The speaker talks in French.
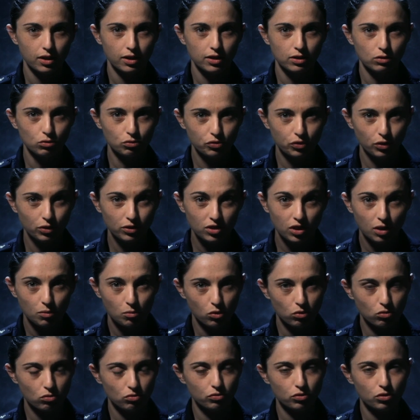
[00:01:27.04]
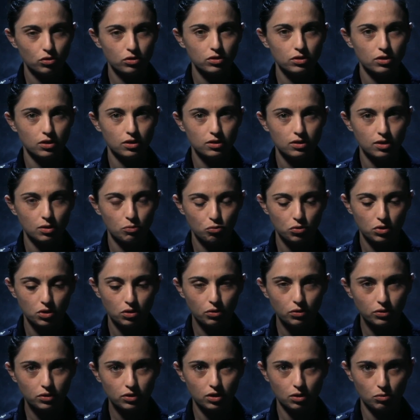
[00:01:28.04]
nous fait entièrement confiance et il s'appuie
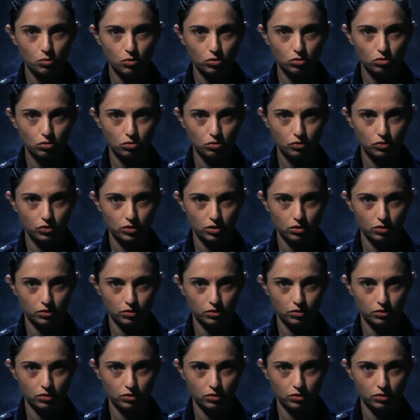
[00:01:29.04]
entièrement sur l'officier